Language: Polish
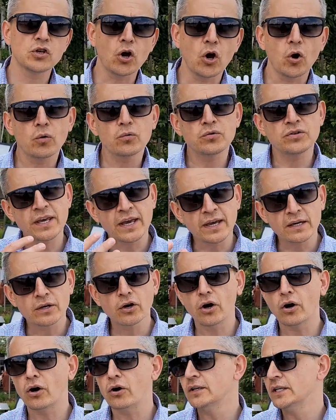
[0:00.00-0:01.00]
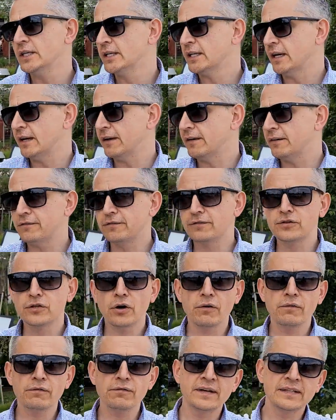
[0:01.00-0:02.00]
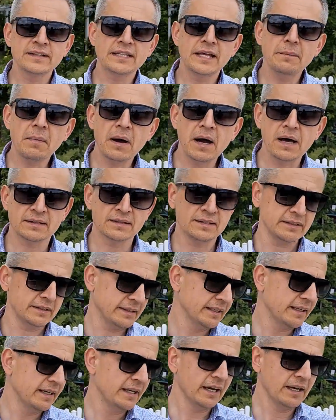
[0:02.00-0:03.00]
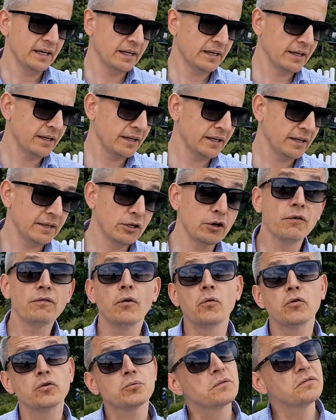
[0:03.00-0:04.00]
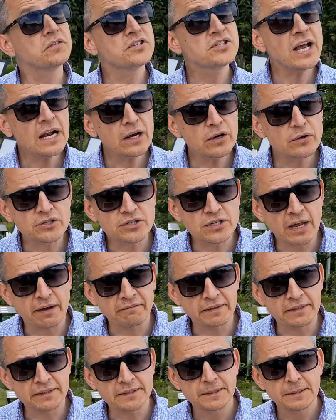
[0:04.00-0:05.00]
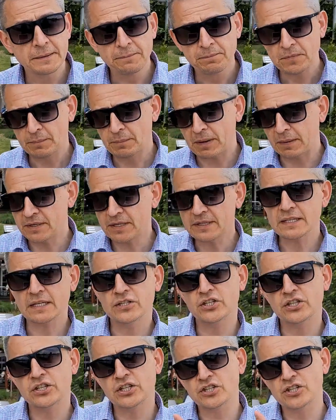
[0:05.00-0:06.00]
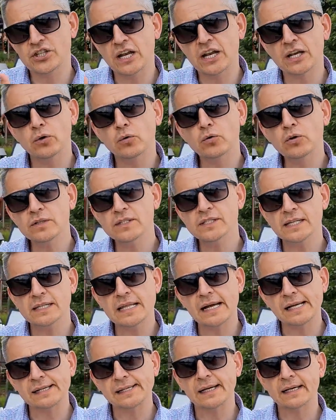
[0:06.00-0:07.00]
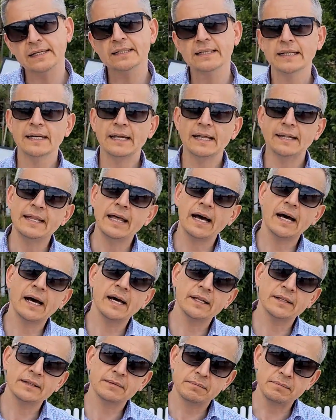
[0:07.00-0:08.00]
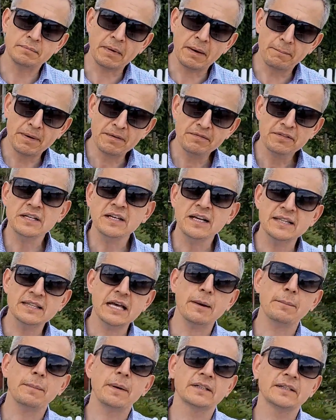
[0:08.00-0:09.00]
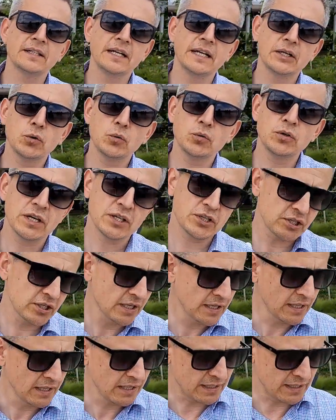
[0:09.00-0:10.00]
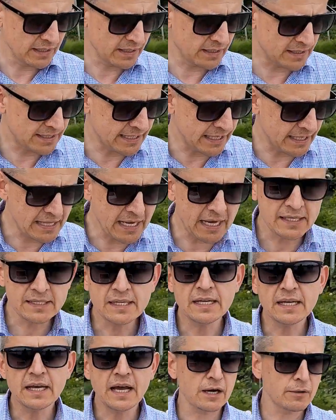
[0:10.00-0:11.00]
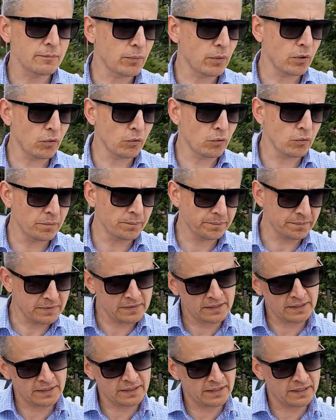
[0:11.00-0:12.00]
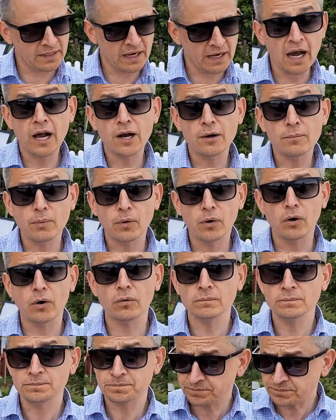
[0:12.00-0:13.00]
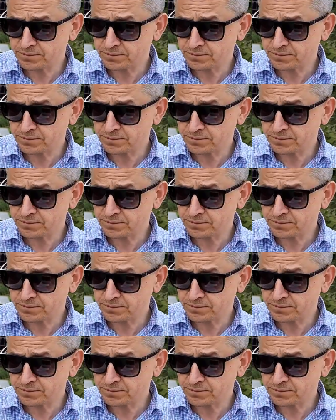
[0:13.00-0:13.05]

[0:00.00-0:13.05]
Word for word: ją, jego e, w nowe tematy, nową odpowiedzialność nawet. Pamiętaj, że też delegując zadania, na, na pewnych etapach delegujesz zadanie albo, albo